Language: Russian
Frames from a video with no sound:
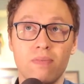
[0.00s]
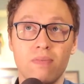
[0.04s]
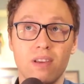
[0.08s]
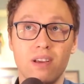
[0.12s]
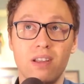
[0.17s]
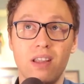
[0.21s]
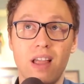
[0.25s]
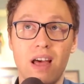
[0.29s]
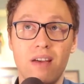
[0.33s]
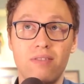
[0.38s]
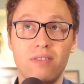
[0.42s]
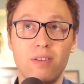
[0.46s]

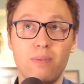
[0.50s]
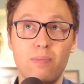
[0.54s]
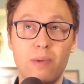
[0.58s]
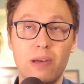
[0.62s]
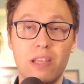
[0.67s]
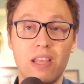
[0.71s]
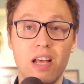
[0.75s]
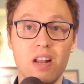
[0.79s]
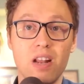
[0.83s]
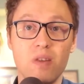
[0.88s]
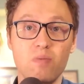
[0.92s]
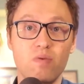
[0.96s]
главный
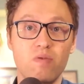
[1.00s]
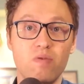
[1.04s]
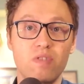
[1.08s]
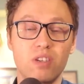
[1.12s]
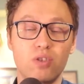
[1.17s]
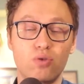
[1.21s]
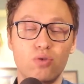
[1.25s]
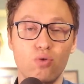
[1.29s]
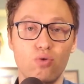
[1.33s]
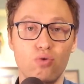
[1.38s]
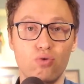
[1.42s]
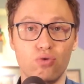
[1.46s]
по Дальнему
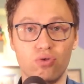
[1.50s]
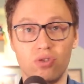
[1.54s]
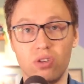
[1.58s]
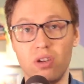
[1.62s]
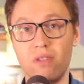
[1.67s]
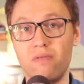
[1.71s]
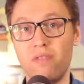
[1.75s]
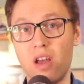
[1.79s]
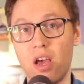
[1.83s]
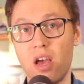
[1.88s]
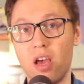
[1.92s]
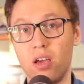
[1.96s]
Востоку,
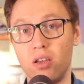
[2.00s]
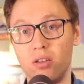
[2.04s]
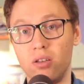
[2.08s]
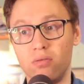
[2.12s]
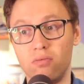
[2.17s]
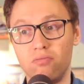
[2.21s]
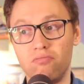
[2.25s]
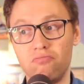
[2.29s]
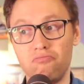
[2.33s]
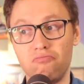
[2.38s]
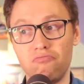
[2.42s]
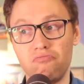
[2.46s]

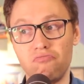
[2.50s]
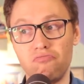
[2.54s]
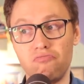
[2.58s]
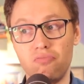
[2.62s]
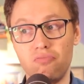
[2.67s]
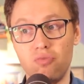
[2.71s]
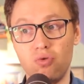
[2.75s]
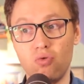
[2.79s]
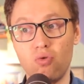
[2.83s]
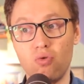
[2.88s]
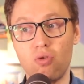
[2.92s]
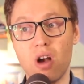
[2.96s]
заявляет,
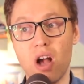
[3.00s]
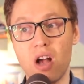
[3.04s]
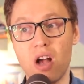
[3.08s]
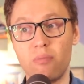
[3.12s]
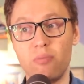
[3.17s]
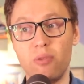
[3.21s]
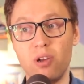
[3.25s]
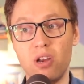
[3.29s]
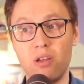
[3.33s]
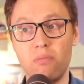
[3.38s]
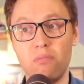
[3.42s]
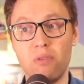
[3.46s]
ну,
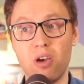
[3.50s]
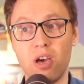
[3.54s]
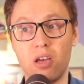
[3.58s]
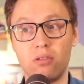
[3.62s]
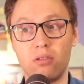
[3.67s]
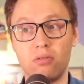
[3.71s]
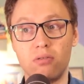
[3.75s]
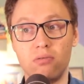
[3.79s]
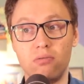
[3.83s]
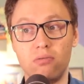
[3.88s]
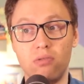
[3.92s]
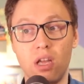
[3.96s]
как бы,
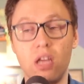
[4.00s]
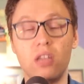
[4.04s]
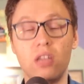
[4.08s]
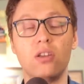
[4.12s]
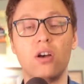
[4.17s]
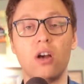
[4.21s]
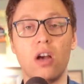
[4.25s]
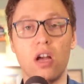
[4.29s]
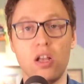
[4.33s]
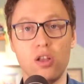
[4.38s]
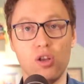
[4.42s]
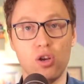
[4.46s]
ребят,
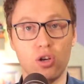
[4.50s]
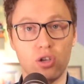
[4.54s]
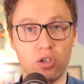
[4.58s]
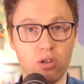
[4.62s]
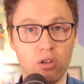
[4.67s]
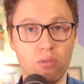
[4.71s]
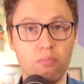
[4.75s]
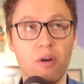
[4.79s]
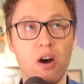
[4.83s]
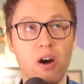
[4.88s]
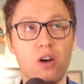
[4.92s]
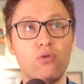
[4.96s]
надо,
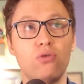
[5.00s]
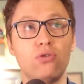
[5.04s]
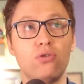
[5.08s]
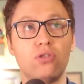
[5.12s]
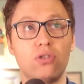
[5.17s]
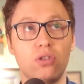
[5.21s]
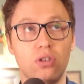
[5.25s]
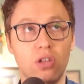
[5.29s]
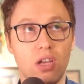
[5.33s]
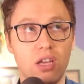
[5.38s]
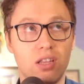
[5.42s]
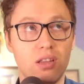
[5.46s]
конечно,
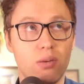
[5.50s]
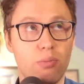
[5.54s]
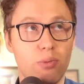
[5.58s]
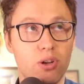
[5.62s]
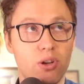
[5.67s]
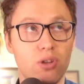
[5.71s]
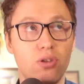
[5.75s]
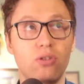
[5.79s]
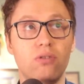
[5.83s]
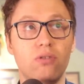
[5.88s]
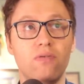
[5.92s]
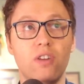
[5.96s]
бороться, надо
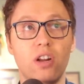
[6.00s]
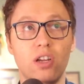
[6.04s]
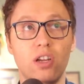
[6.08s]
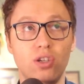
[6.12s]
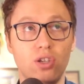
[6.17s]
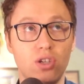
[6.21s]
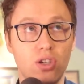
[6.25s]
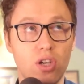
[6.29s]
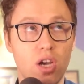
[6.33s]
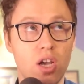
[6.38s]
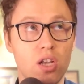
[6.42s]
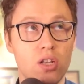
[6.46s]

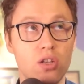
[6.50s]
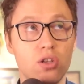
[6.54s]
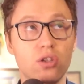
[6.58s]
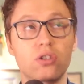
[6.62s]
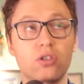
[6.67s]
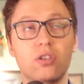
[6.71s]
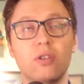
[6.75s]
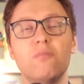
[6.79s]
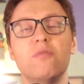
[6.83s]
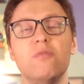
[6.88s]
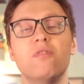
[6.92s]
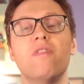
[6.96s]
предотвращать, не
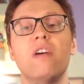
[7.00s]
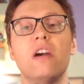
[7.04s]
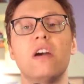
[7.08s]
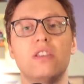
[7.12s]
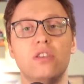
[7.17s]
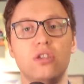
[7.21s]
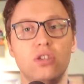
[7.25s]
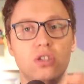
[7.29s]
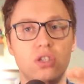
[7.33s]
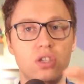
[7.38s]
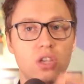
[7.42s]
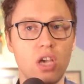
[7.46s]

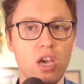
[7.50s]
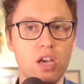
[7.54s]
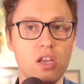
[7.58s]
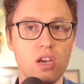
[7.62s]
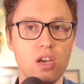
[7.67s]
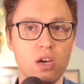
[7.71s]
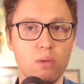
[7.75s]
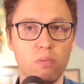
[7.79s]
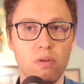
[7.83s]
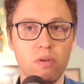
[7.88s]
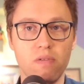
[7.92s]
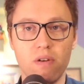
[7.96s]
сомневайтесь,
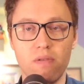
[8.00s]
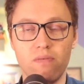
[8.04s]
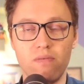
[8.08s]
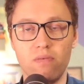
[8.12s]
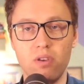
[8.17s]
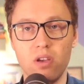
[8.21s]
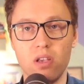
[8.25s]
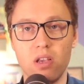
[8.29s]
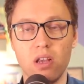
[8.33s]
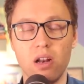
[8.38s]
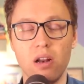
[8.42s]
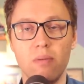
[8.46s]
денег мы вам
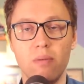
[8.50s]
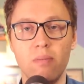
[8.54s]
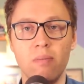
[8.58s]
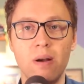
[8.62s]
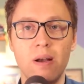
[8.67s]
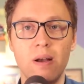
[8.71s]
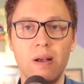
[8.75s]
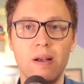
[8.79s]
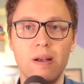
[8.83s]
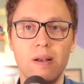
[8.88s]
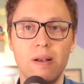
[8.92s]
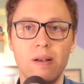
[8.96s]
выделим –